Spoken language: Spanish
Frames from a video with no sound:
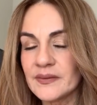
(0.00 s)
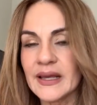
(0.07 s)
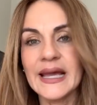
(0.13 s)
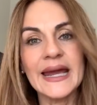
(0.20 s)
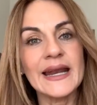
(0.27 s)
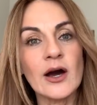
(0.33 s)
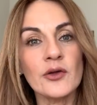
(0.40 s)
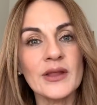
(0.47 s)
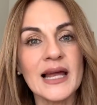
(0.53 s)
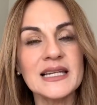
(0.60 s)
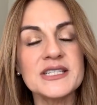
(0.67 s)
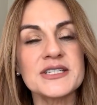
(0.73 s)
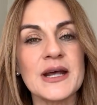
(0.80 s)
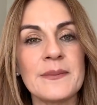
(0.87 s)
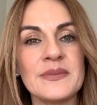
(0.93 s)
era
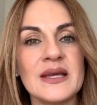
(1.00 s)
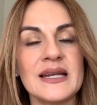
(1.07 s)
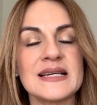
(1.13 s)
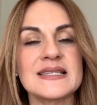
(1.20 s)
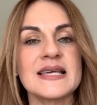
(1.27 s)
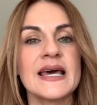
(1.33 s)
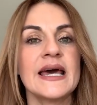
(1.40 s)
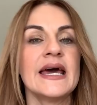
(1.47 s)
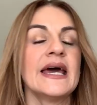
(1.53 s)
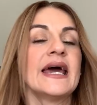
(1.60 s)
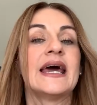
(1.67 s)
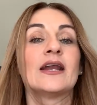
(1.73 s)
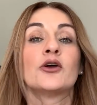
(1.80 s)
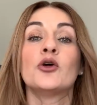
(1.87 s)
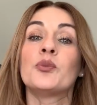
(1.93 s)
Odalis Ramírez.
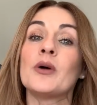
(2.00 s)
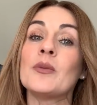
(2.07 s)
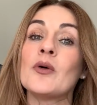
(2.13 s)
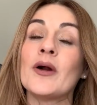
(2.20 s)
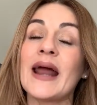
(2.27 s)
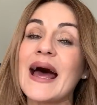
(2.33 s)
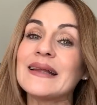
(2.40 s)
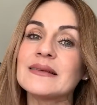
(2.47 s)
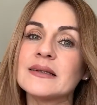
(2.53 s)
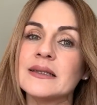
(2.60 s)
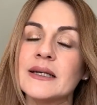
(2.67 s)
El grupo Morat,